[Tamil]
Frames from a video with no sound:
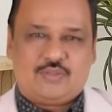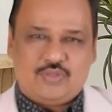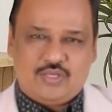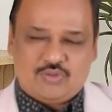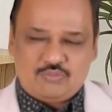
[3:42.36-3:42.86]

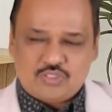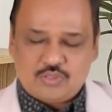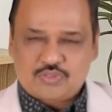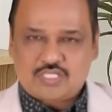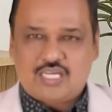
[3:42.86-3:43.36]
நம்முடைய
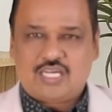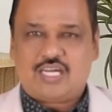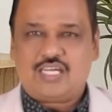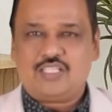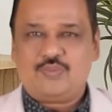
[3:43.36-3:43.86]
வம்சம்
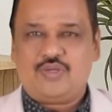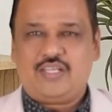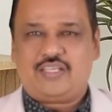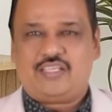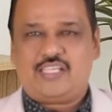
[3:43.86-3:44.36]

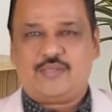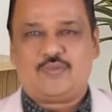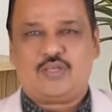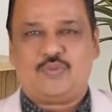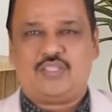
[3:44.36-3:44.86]
சாகாதபடி
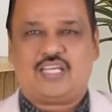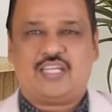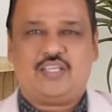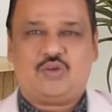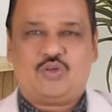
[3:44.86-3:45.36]
எகிப்தில் போய்
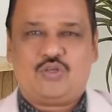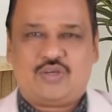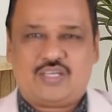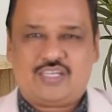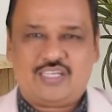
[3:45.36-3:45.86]
தானியம் கொண்டு
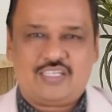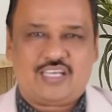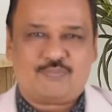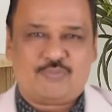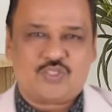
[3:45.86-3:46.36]
வாருங்கள்
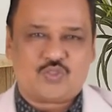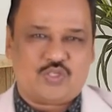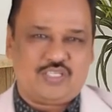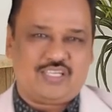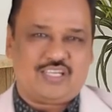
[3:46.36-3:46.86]
என்று அப்பா
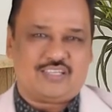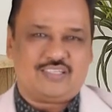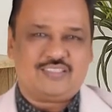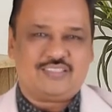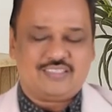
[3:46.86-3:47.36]

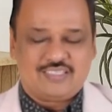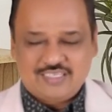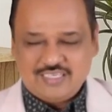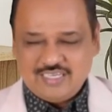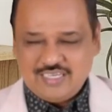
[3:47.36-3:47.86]
சொல்லுகிறான்
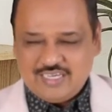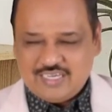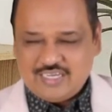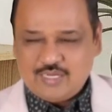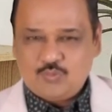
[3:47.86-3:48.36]

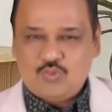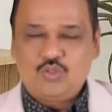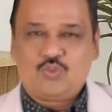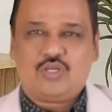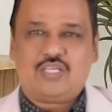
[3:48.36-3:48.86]
ஆனால்
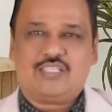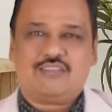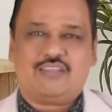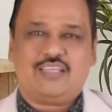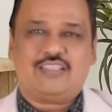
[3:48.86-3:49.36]
முழு
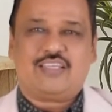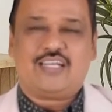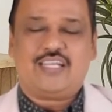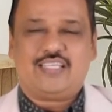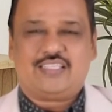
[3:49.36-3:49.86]
உலகத்திற்கே
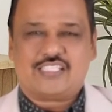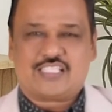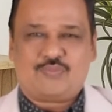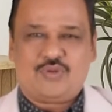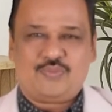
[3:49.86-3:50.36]
தானியத்தை
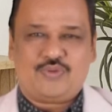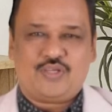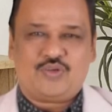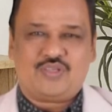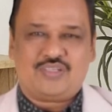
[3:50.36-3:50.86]
சப்ளை
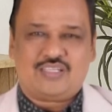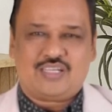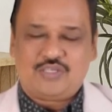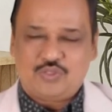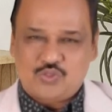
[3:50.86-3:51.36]
பண்ணி
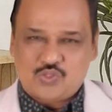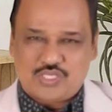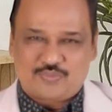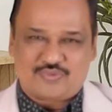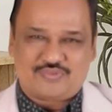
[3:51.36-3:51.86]
கொண்டிருக்கிறான்
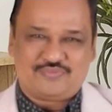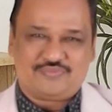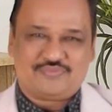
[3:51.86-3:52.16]
யோசிப்பு